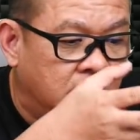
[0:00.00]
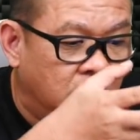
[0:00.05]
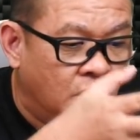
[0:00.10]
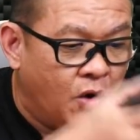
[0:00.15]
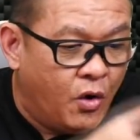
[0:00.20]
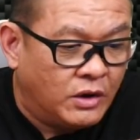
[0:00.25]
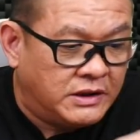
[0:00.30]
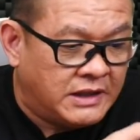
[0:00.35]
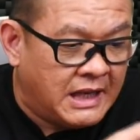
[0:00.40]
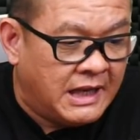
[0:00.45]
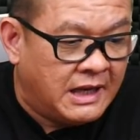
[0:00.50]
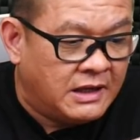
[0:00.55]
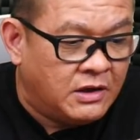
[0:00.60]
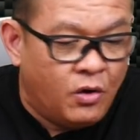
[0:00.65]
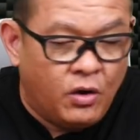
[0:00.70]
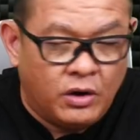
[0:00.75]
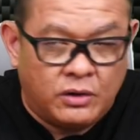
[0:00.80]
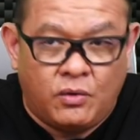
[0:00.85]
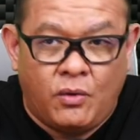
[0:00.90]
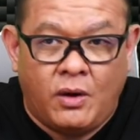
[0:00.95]
โหนดแต่ละโห
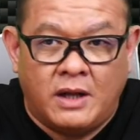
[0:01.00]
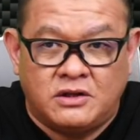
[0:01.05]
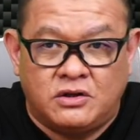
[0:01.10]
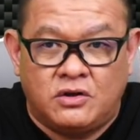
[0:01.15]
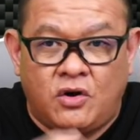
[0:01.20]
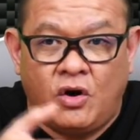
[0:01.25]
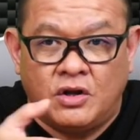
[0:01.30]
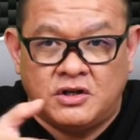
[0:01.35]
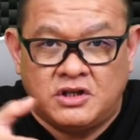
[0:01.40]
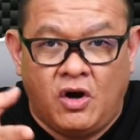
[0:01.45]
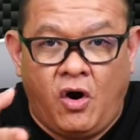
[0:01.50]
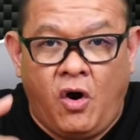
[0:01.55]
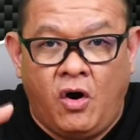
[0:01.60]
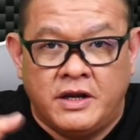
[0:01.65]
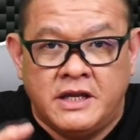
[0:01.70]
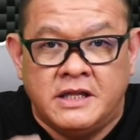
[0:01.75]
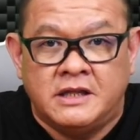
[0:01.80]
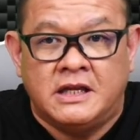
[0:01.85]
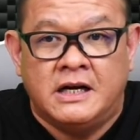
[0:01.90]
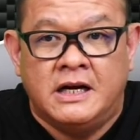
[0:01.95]
นดก่อนก่อนจะออก
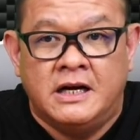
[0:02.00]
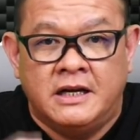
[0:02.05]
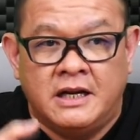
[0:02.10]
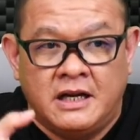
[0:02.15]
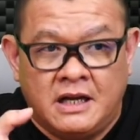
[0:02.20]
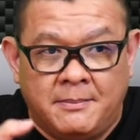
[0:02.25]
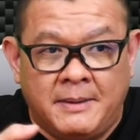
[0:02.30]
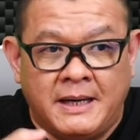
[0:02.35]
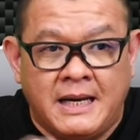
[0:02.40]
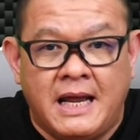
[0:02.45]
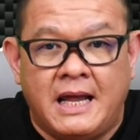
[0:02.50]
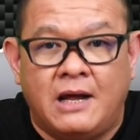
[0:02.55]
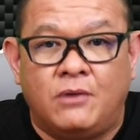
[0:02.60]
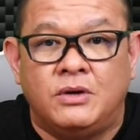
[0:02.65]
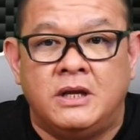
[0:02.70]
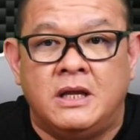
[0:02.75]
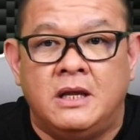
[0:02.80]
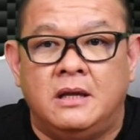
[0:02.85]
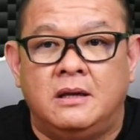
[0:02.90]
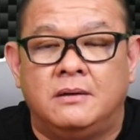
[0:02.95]
อินเตอร์เนี่ยทำไมได้เท่า
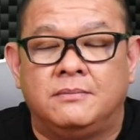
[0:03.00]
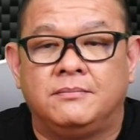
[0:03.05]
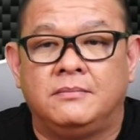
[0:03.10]
นี้